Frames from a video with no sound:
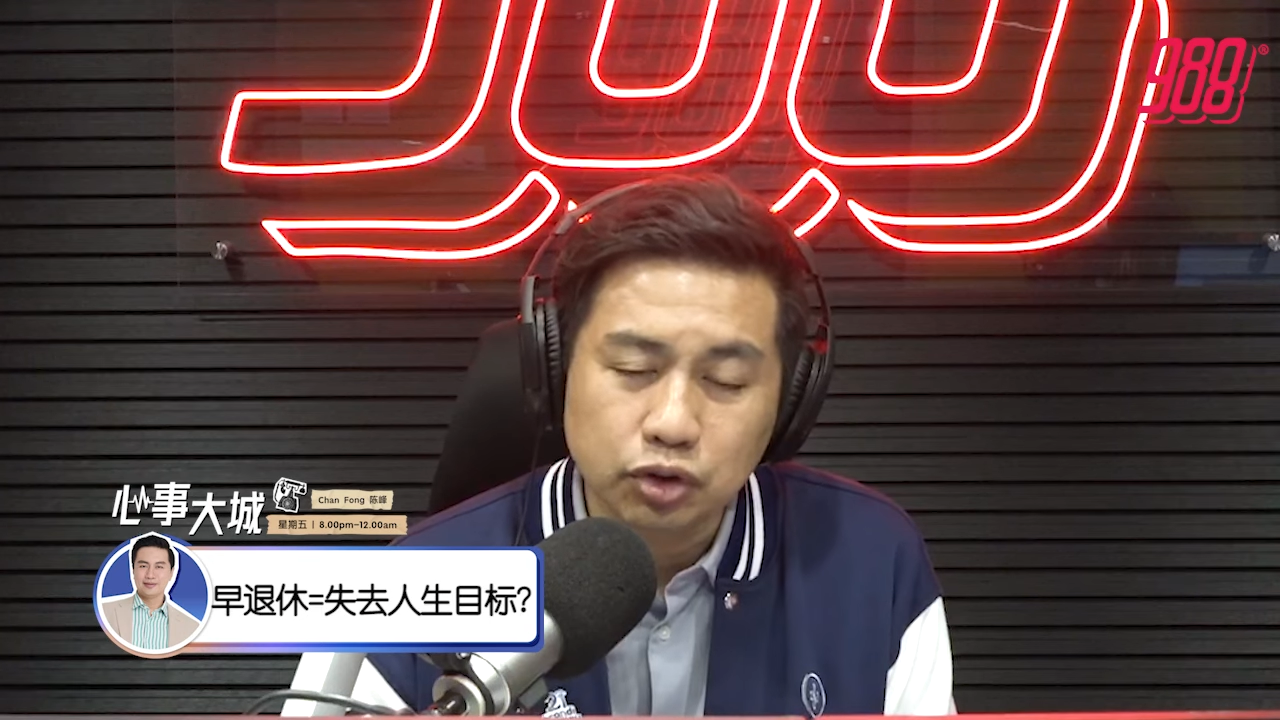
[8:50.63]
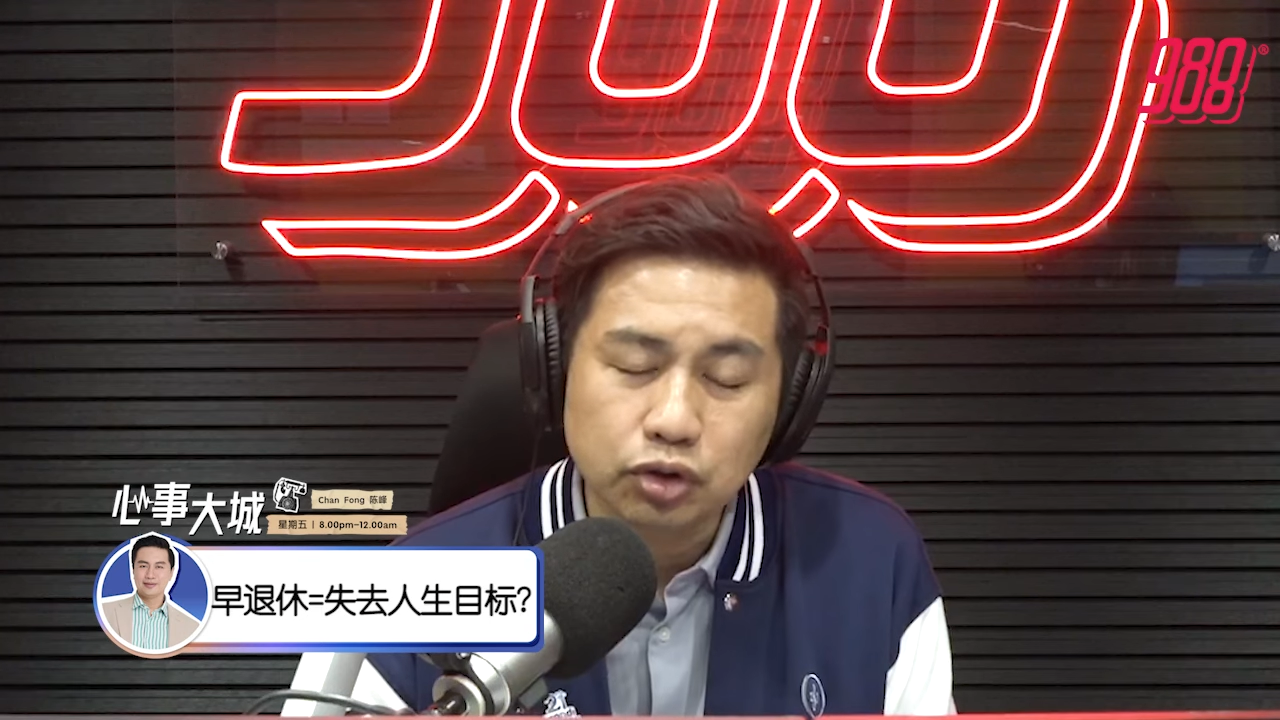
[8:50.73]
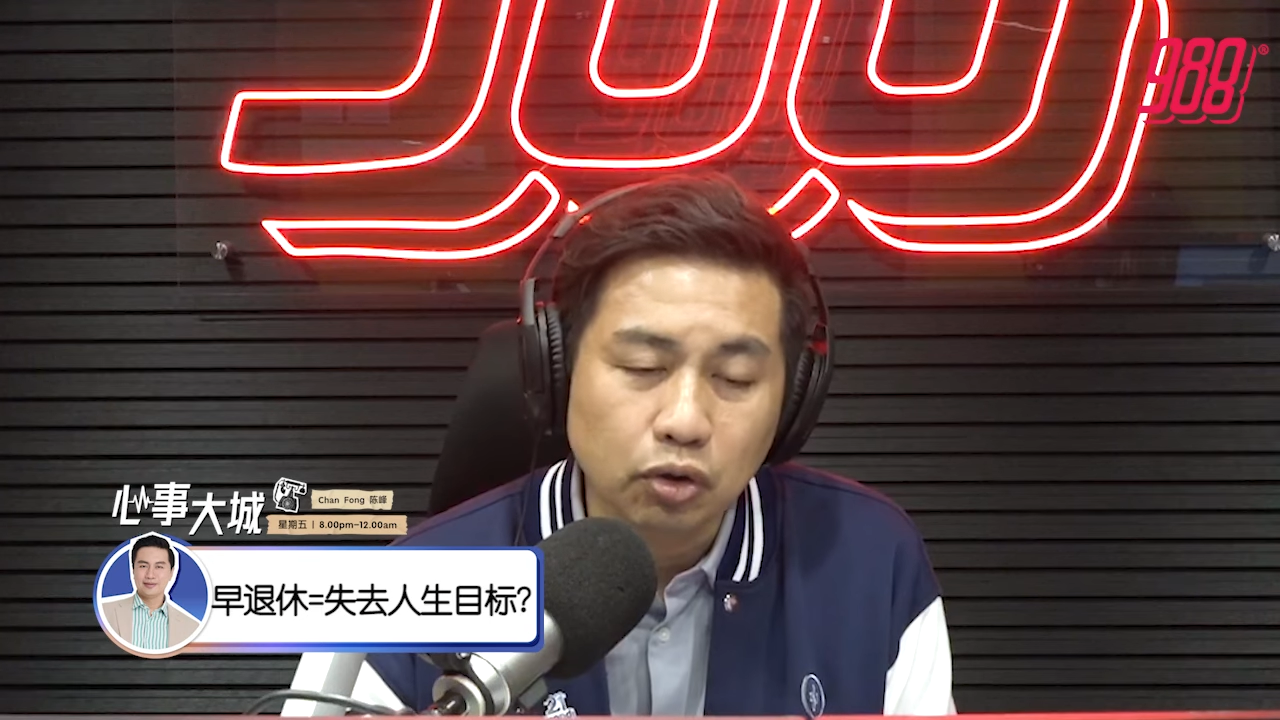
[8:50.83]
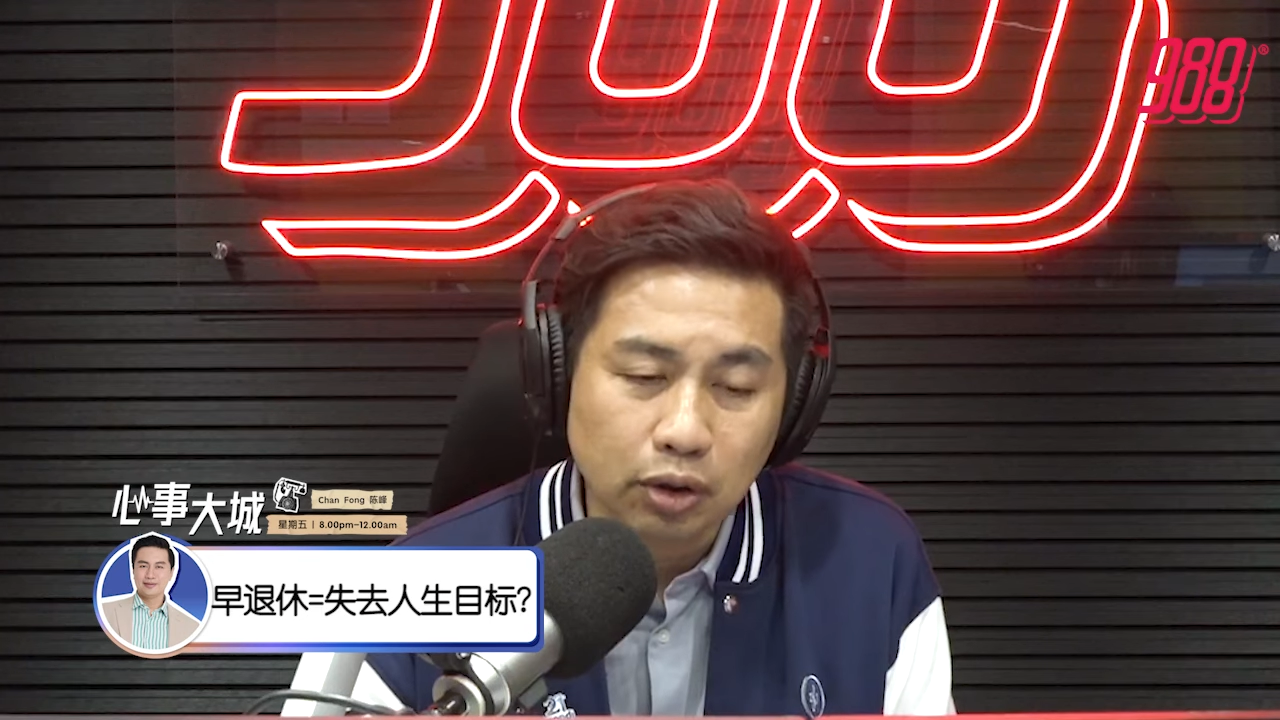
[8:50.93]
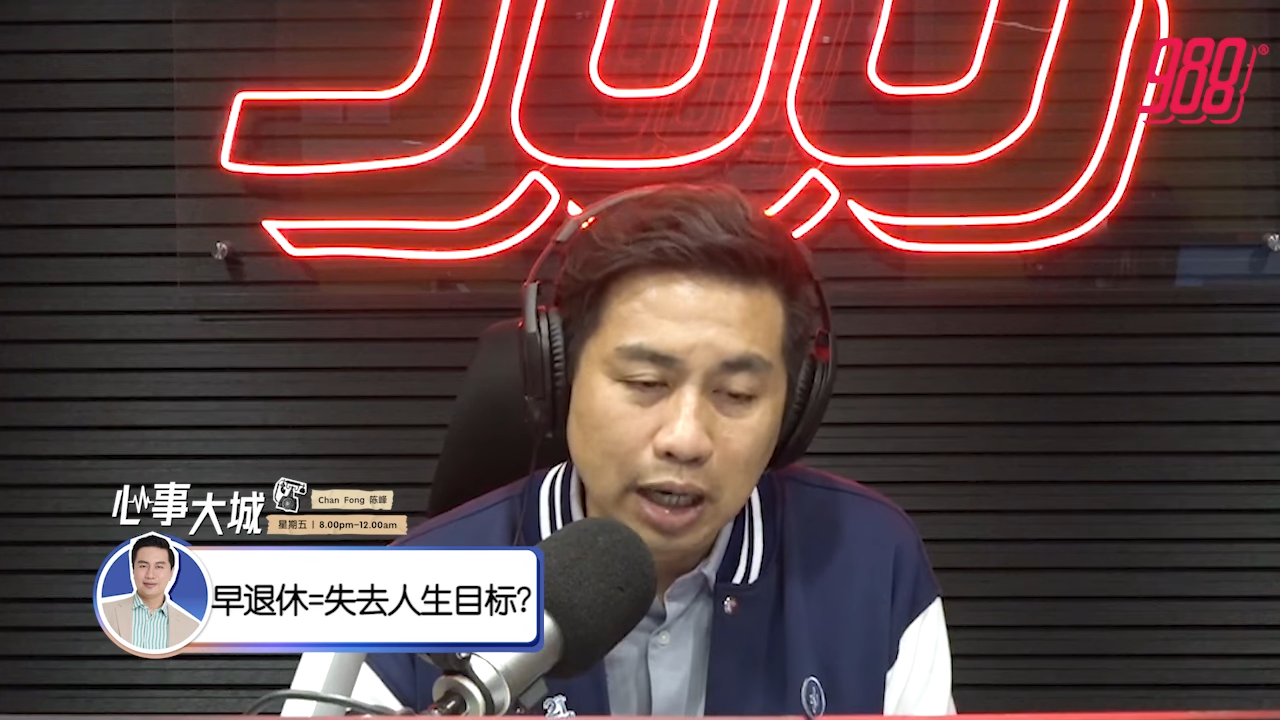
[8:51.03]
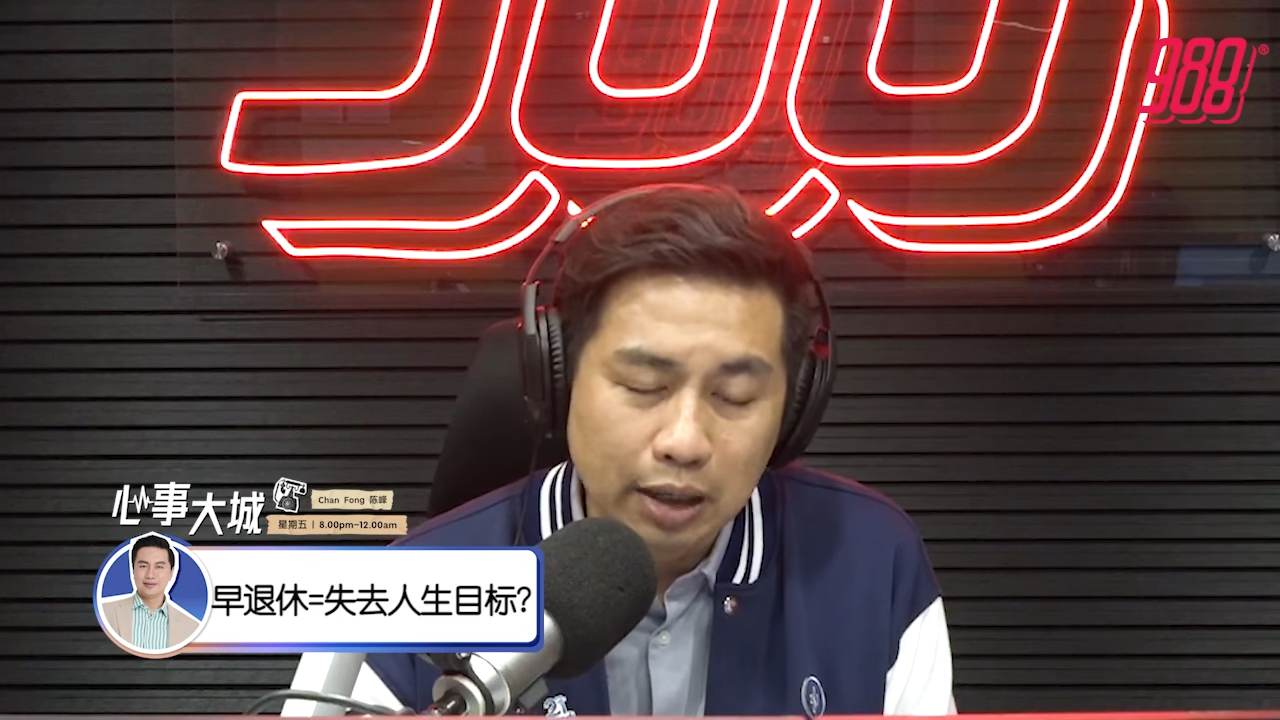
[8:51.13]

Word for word: yoga，